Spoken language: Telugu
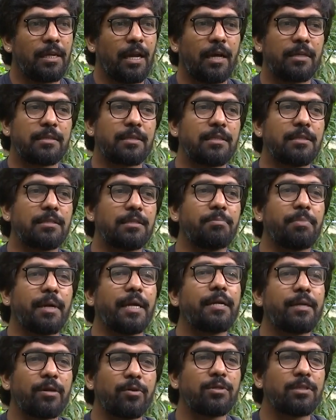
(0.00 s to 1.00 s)
నాకు తెలిసి
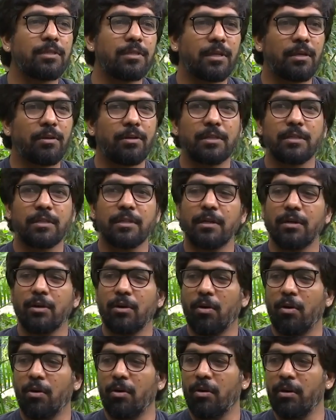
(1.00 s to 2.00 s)
బయటకు వచ్చిన తర్వాత
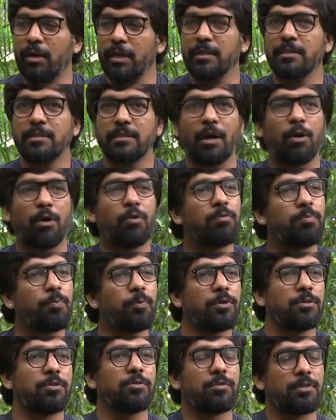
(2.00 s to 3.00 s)
ఆడియన్స్
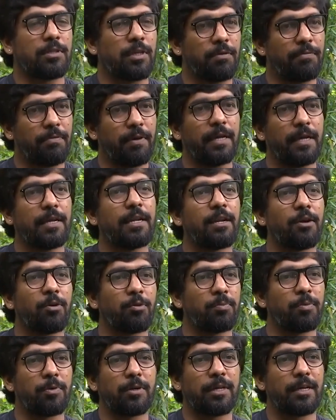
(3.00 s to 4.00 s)
అవుట్పుట్ చూస్తారు ఫైనల్
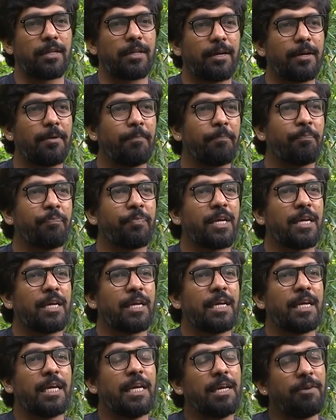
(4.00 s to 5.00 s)
అవుట్పుట్ కదా
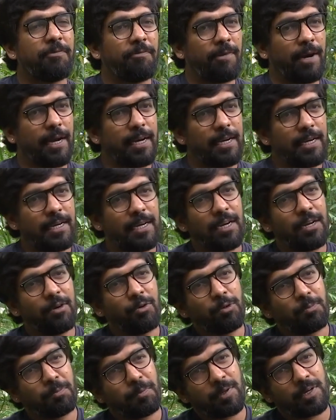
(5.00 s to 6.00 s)
ఈ ఫైనల్
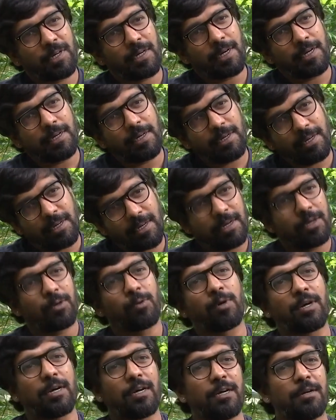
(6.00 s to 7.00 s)
అవుట్పుట్ కంటే
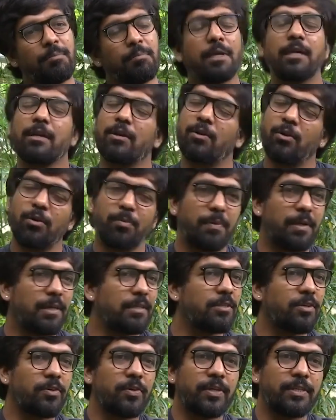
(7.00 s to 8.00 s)
కూడా మేము లోపల
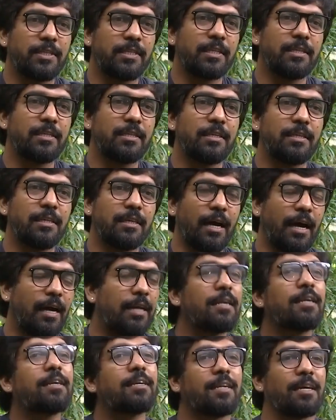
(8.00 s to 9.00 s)
ఎంజాయ్ చేసేది
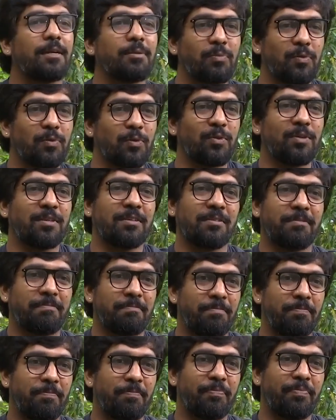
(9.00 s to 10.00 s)
హండ్రెడ్ టైమ్స్ ఉంటుంది
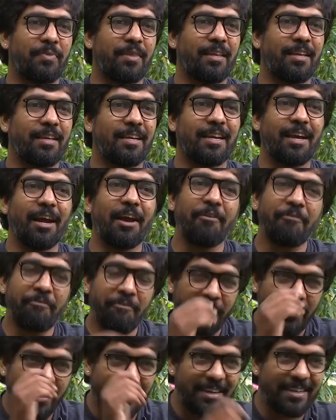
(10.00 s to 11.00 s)

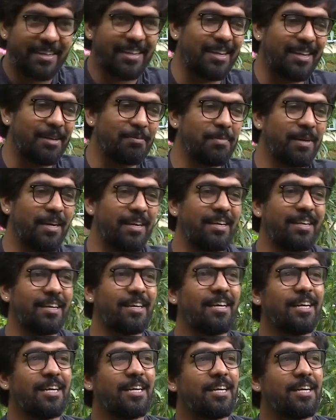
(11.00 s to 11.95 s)
ఎవ్రీ టైం అంటే